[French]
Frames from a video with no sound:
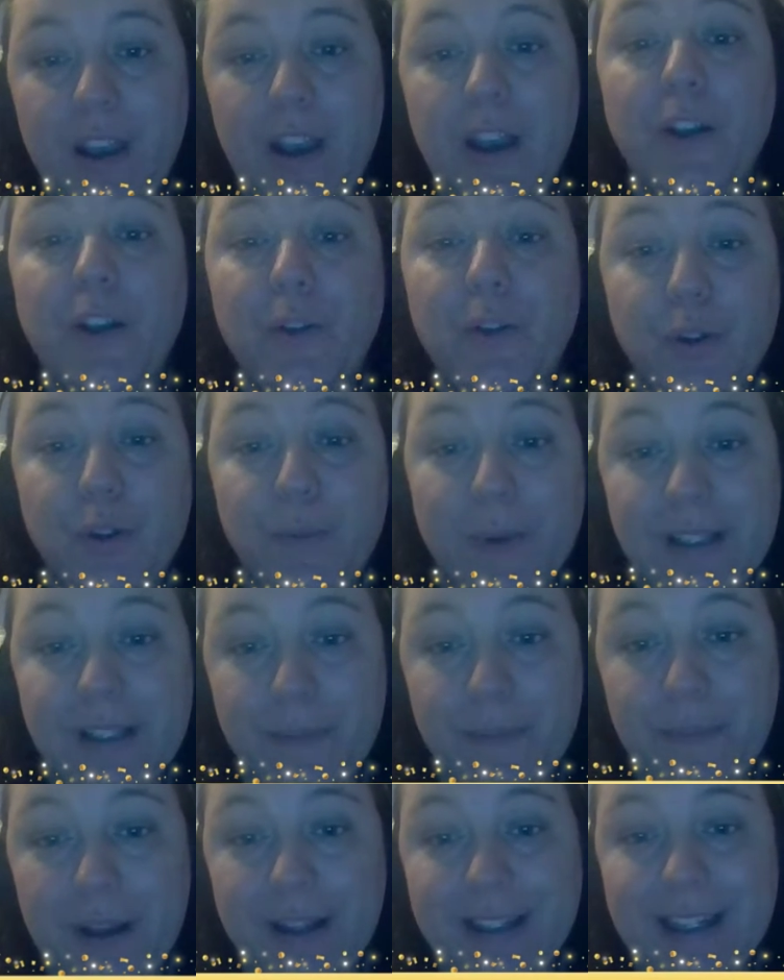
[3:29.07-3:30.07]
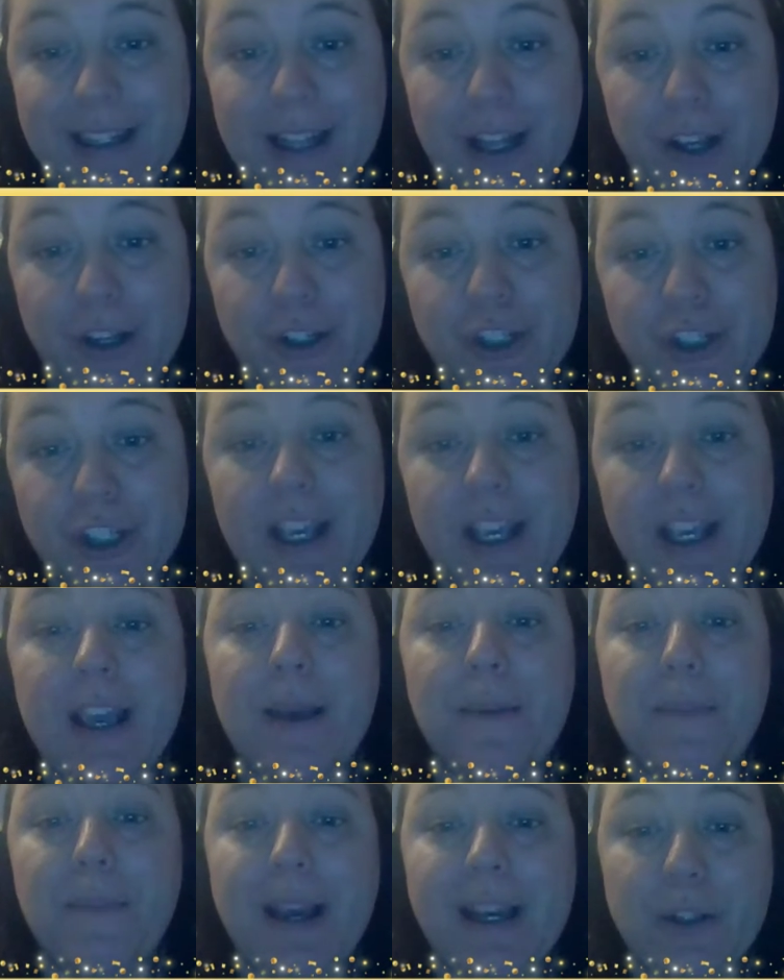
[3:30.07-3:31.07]
Donc, je suis présentement en train d'enregistrer
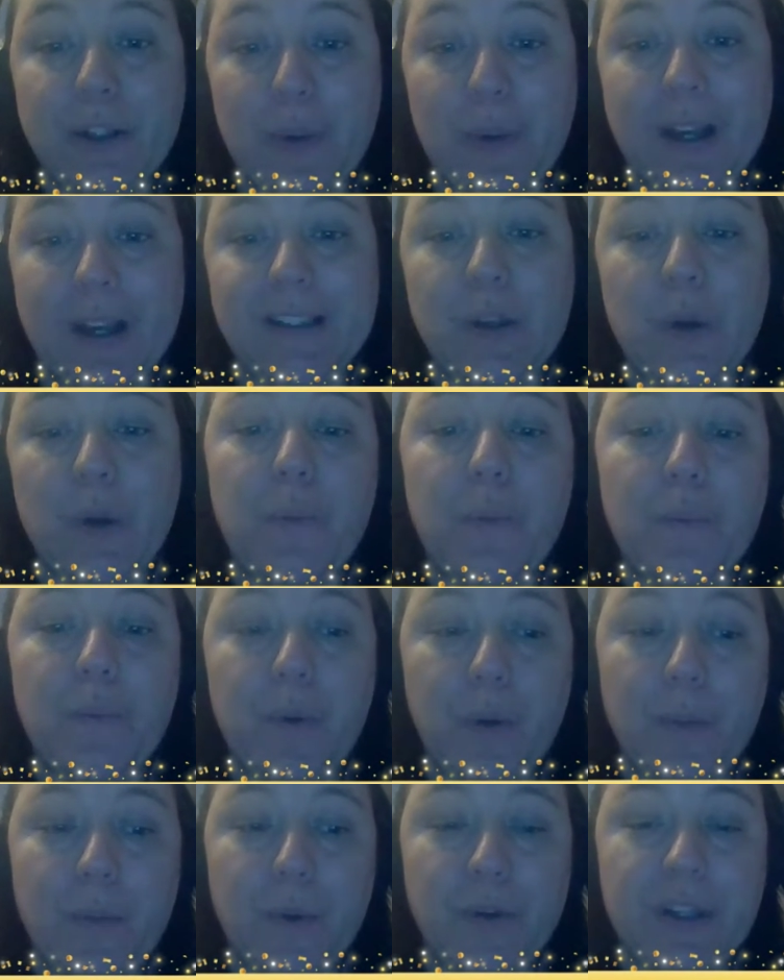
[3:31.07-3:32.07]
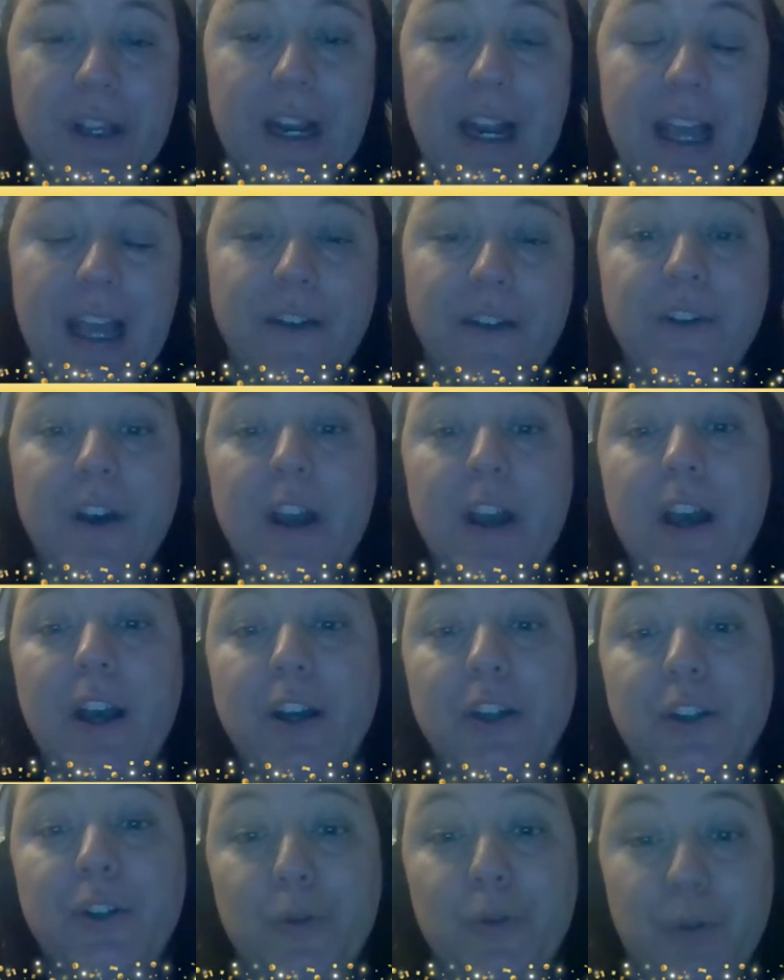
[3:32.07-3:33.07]
ma rétroaction pour mon élève
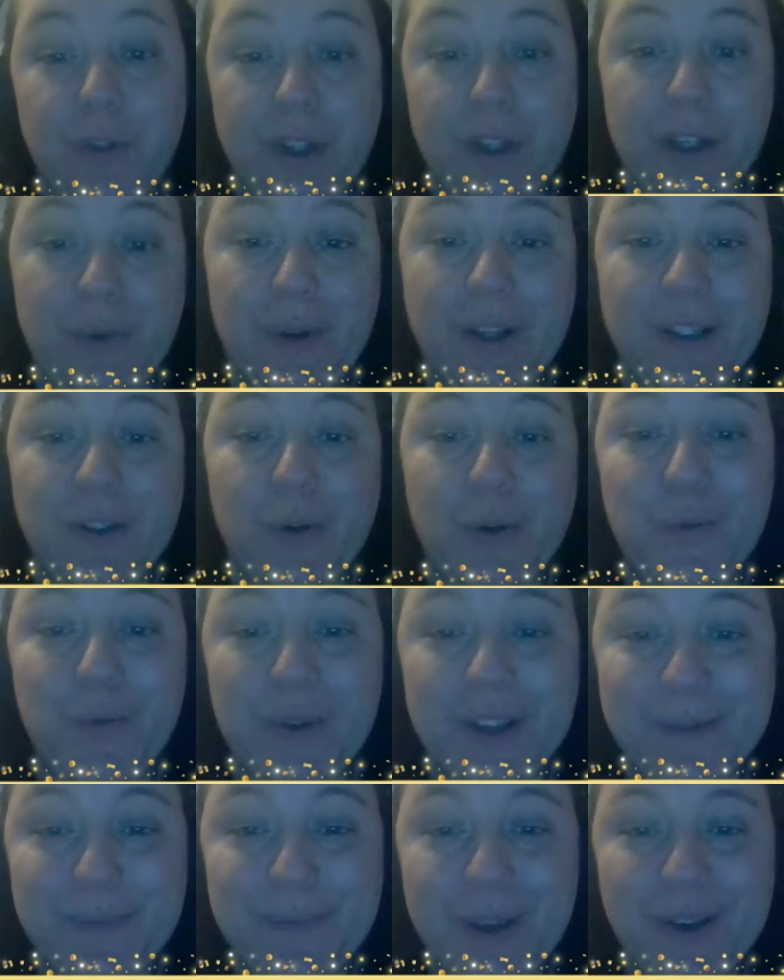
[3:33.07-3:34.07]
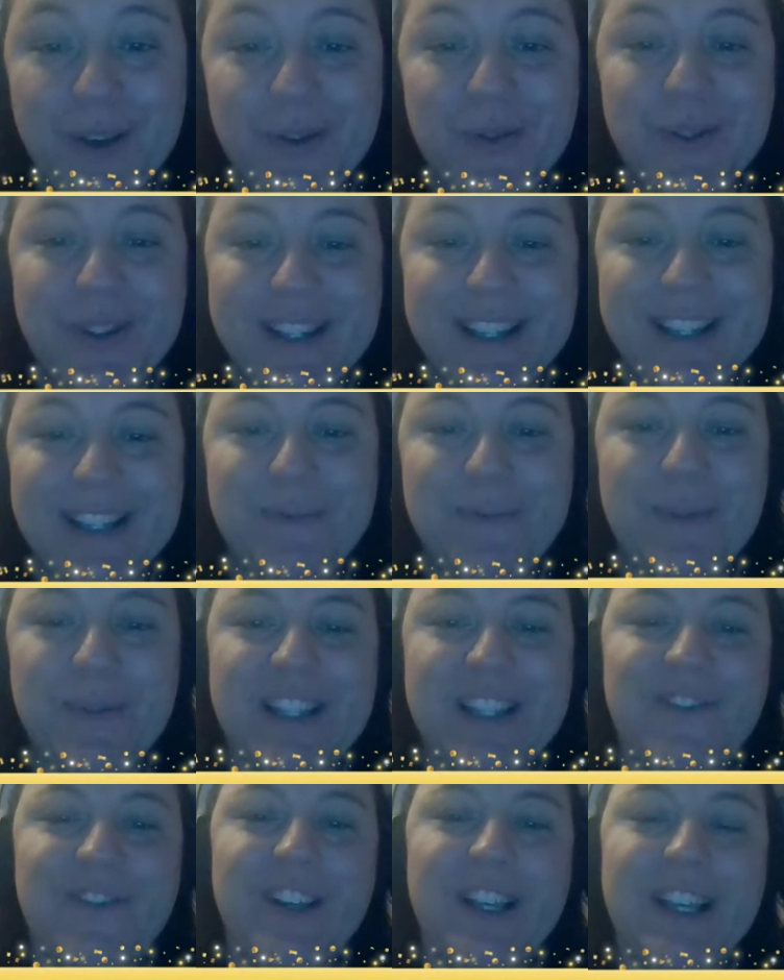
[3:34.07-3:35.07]
une rétroaction USB utile,
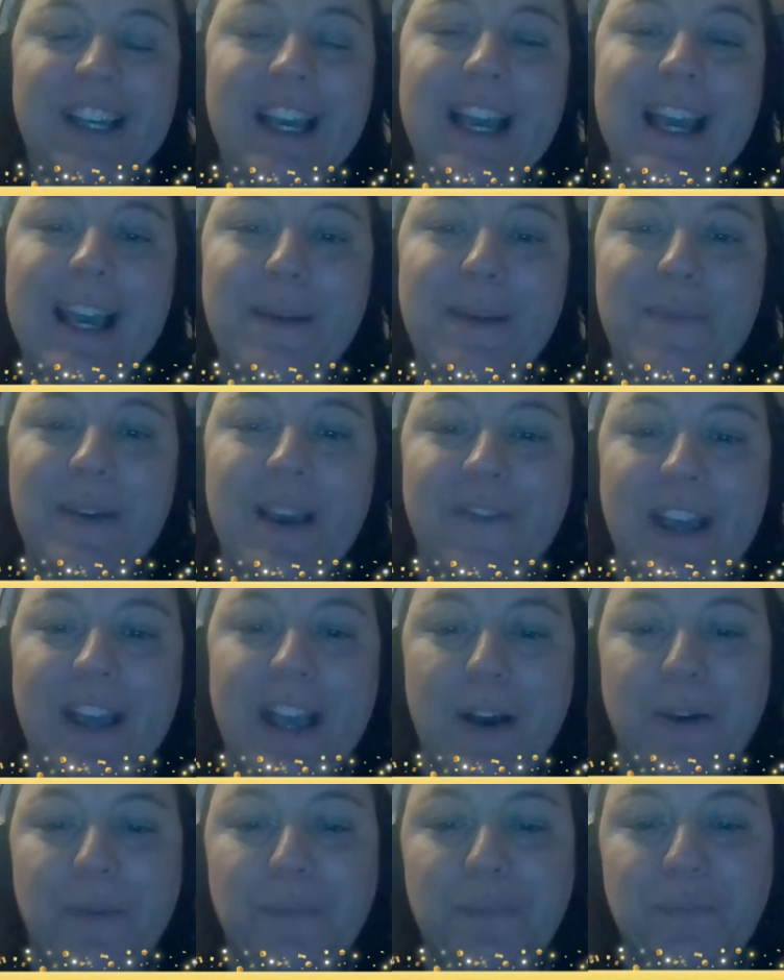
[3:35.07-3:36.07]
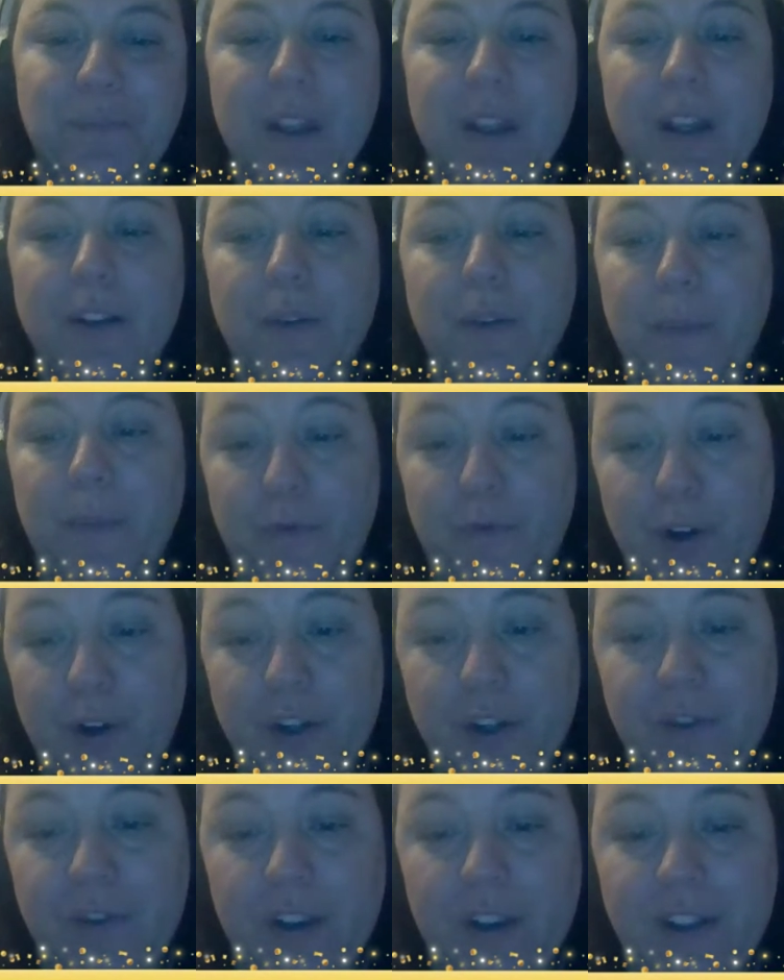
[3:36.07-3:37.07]
spécifique et bienveillante. Une fois
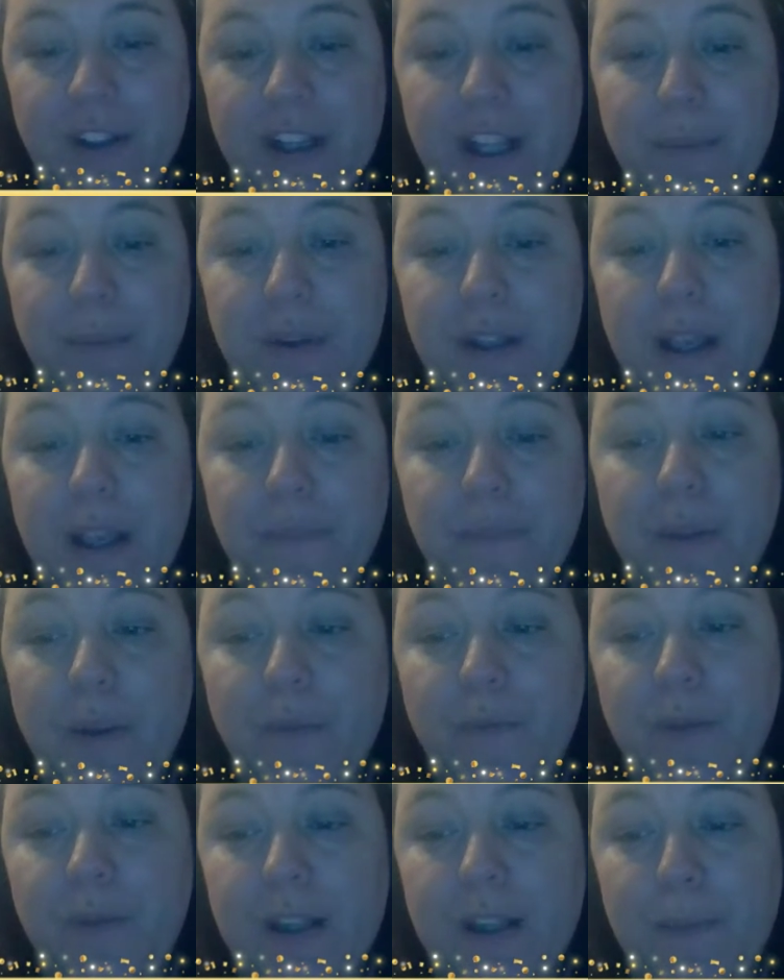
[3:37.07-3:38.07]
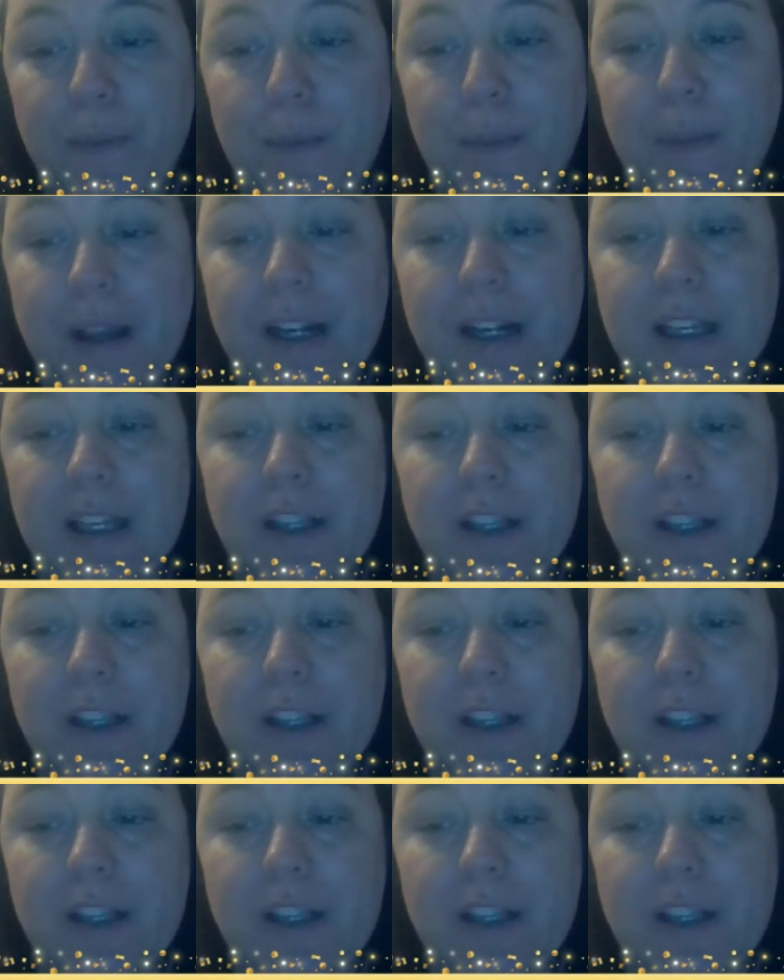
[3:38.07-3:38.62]
que vous avez terminé, vous pouvez simplement cliquer